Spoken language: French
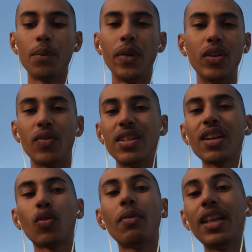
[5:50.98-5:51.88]
Mais je vais
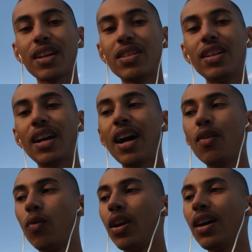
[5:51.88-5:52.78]
dire de manière
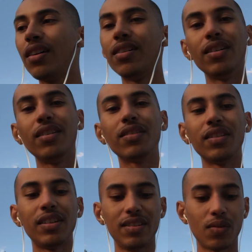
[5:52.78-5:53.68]
générale, voilà,
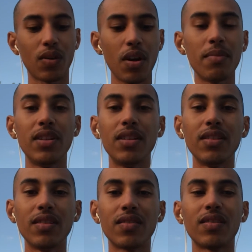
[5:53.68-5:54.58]
euh, ils ont quand même
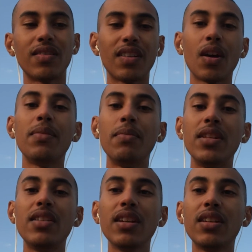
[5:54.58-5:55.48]
des, c'est quand même des
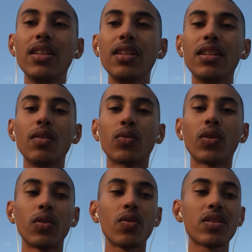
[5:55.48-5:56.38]
métiers qui, ont
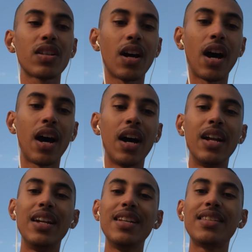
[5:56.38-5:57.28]
tendance à
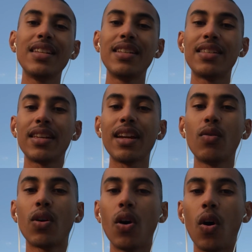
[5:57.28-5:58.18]
laisser des séquelles
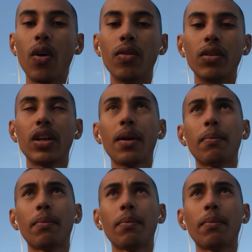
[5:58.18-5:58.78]
au corps, ok